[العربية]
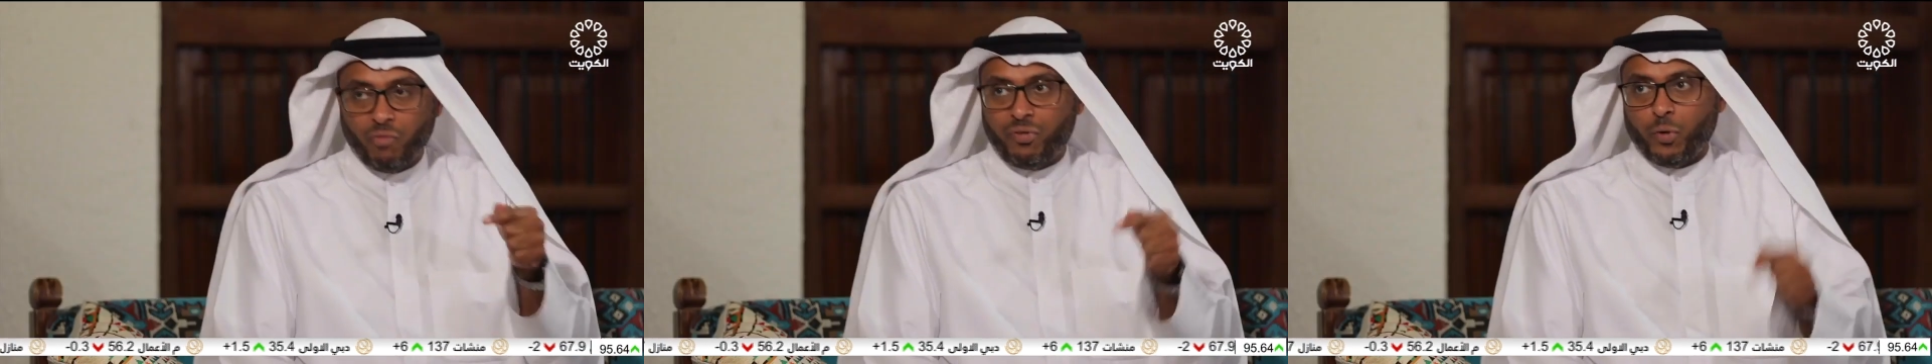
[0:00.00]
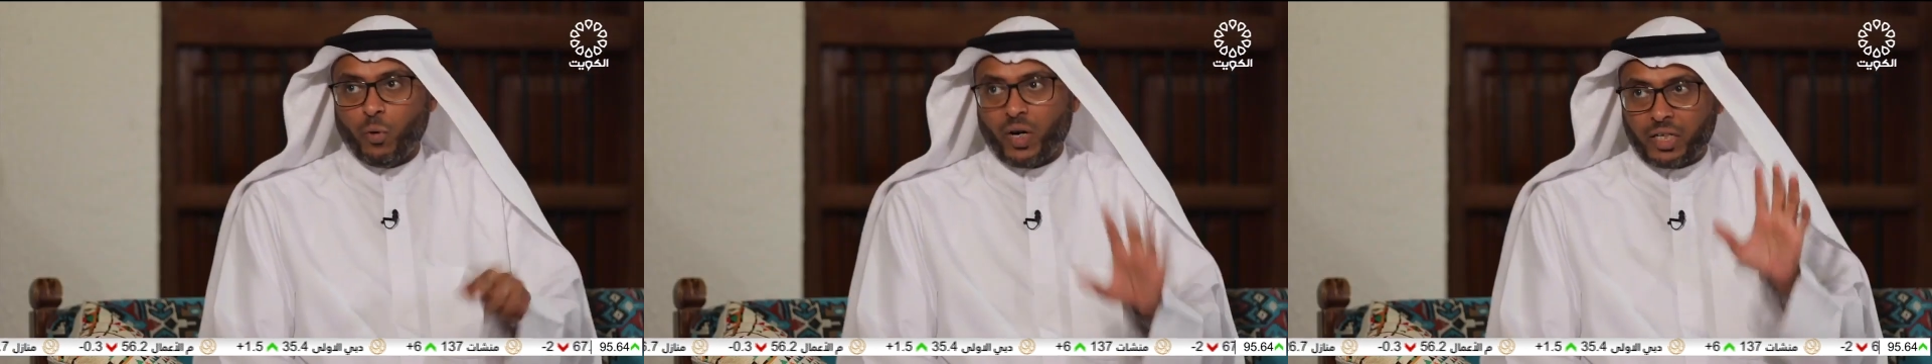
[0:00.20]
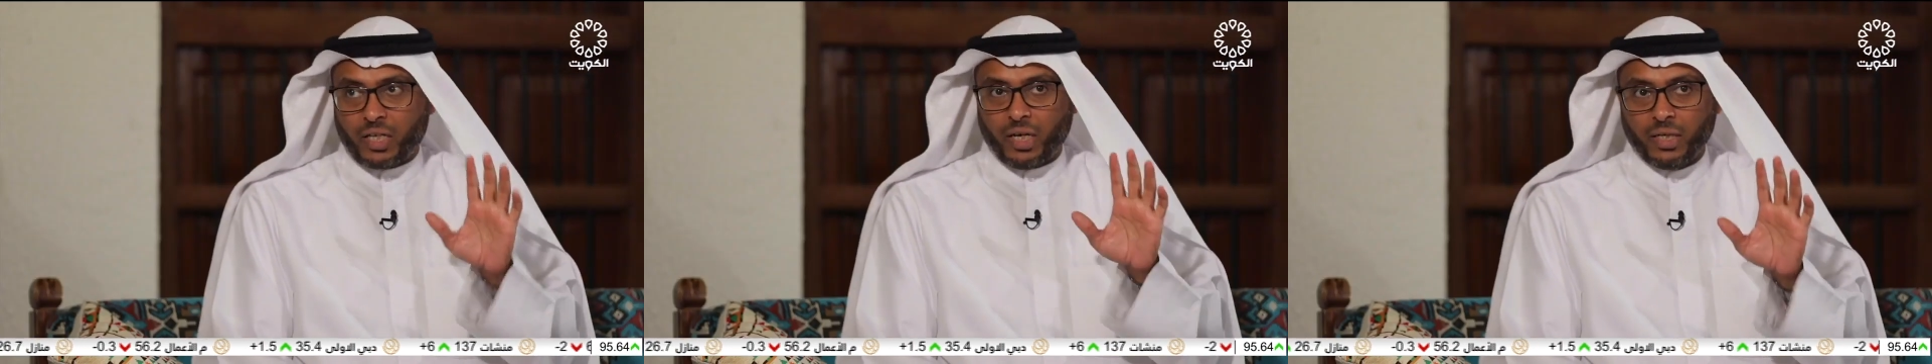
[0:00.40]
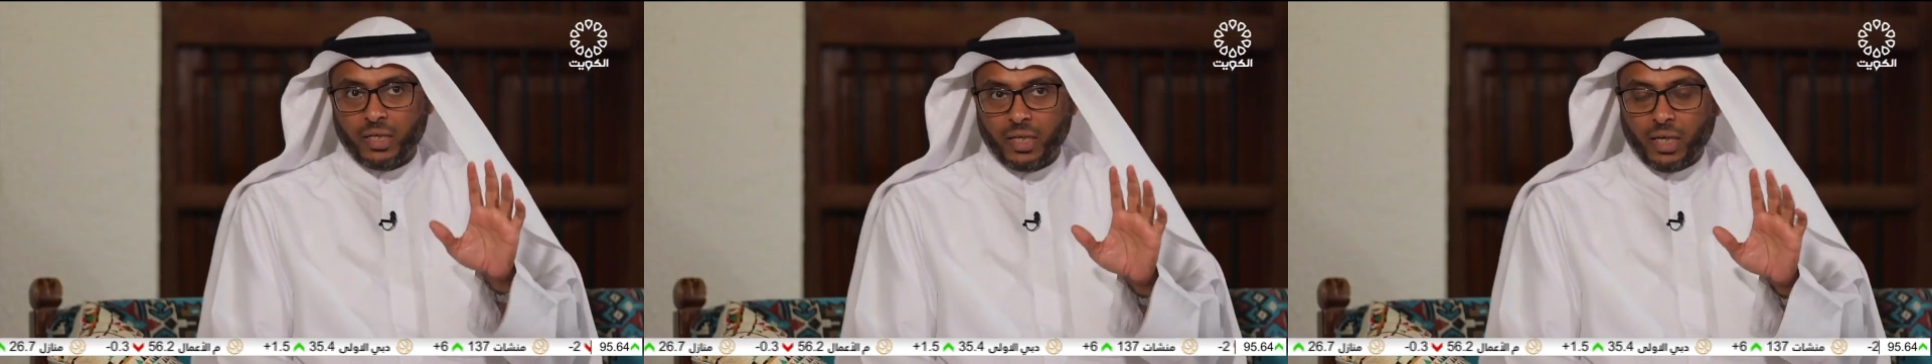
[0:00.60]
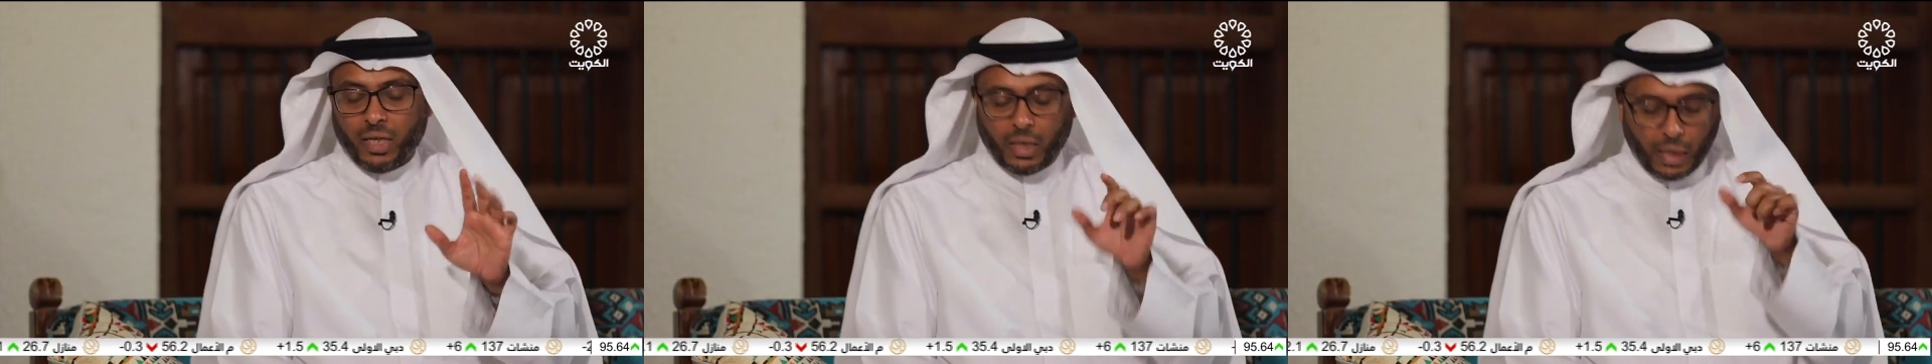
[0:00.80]
في وقته
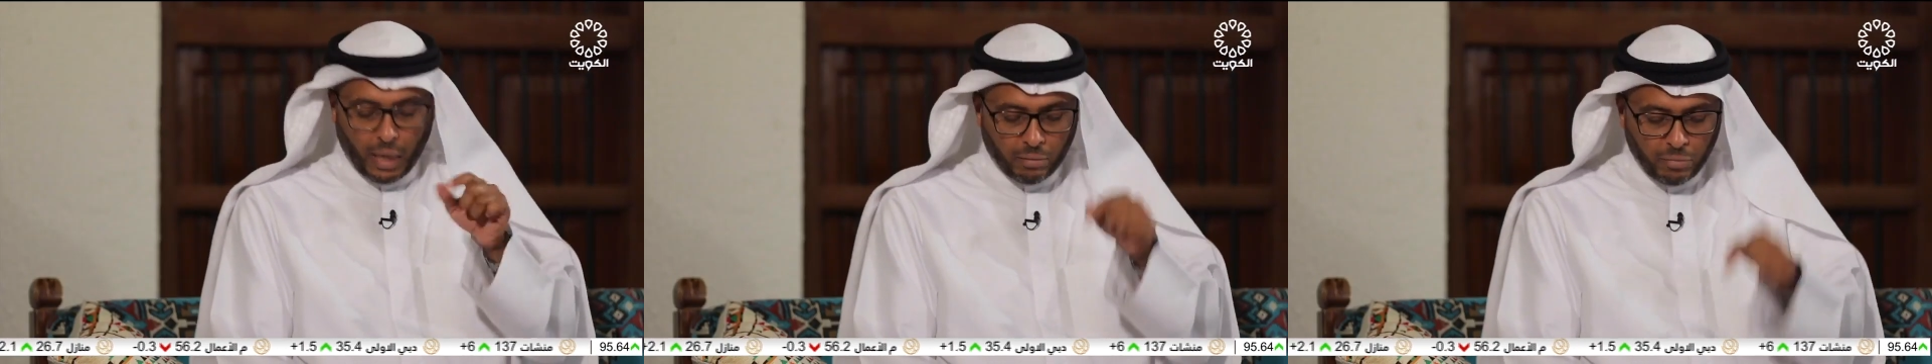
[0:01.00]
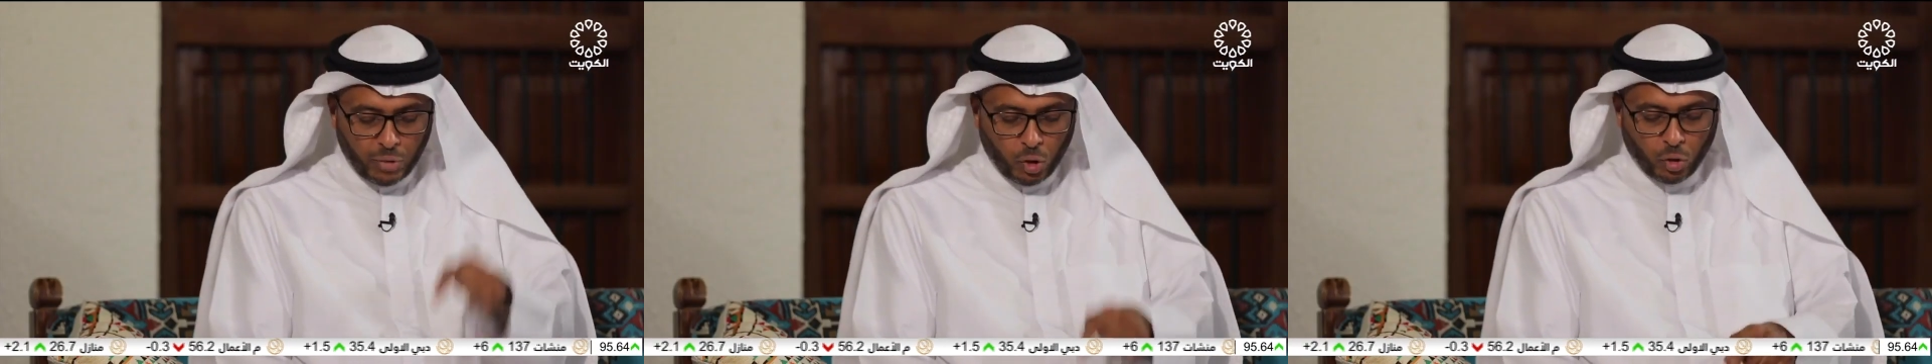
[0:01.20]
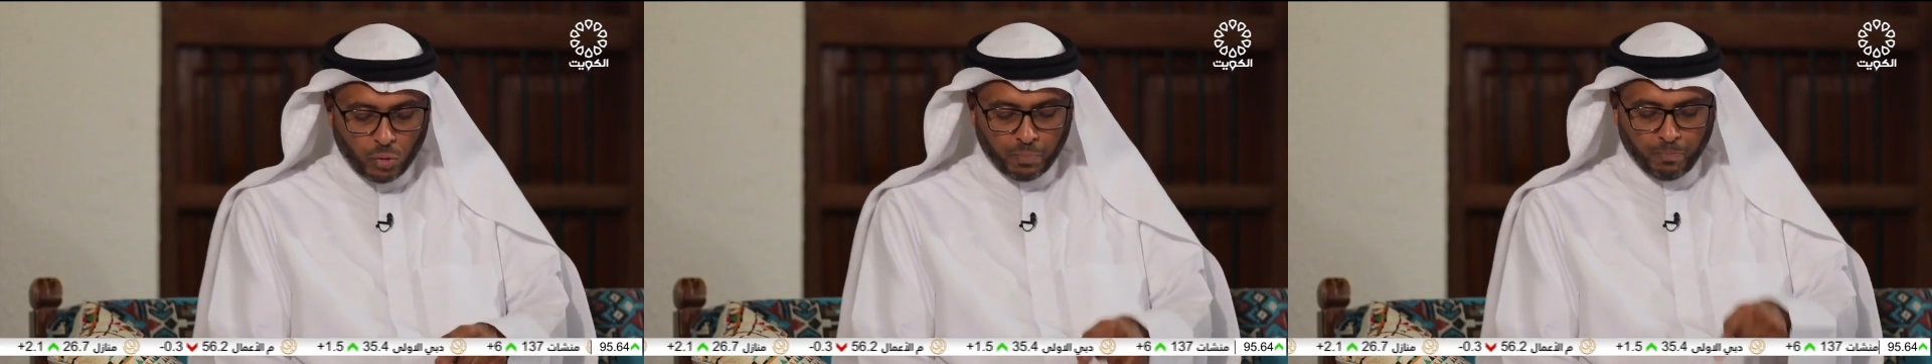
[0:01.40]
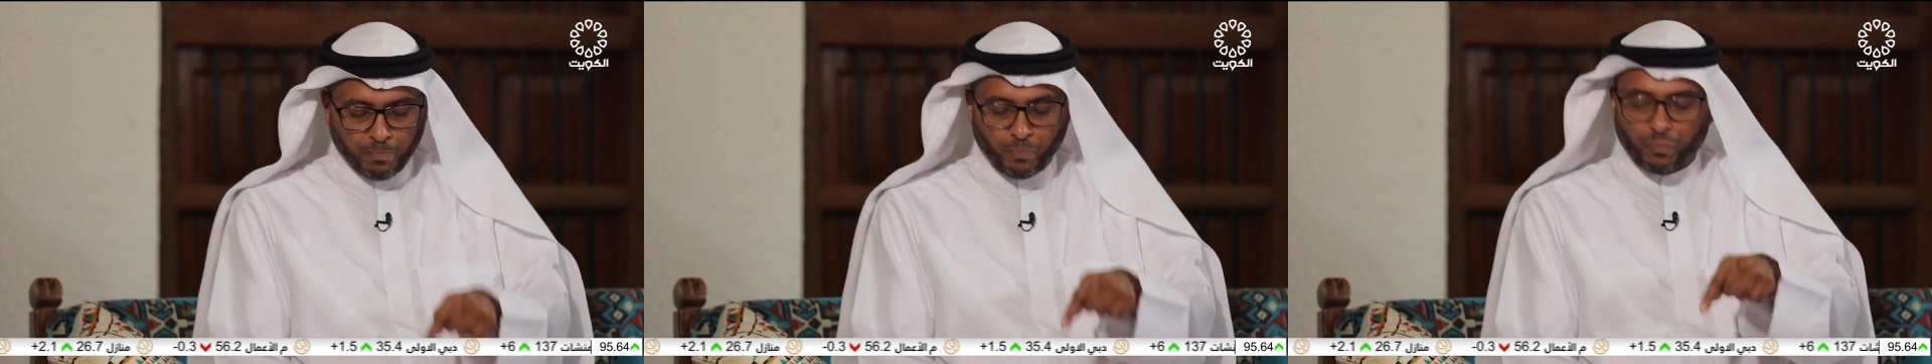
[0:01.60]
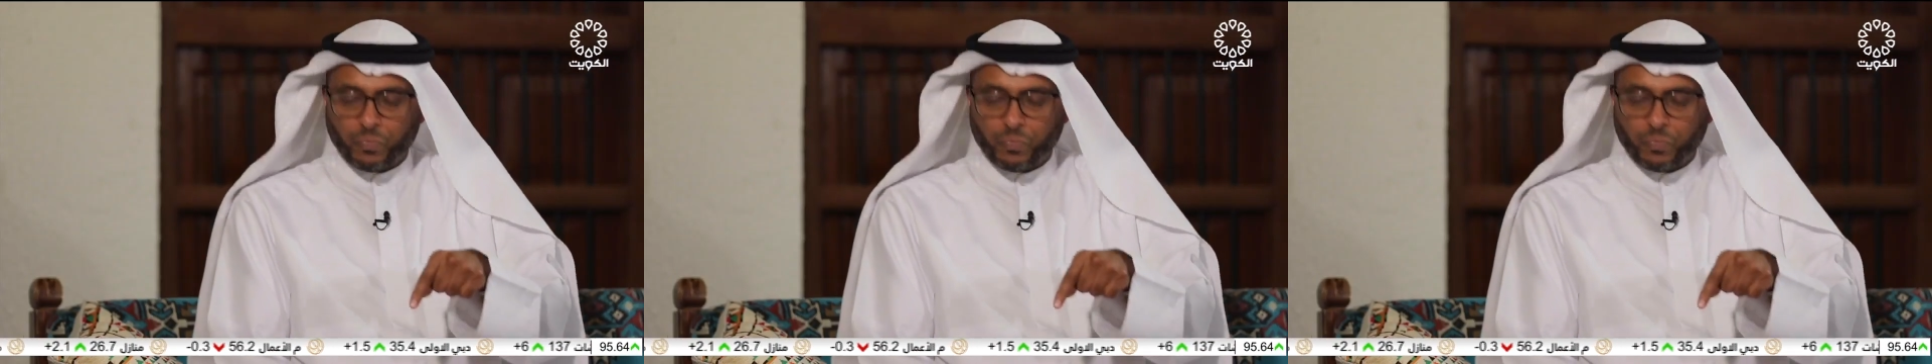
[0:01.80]
كان منهم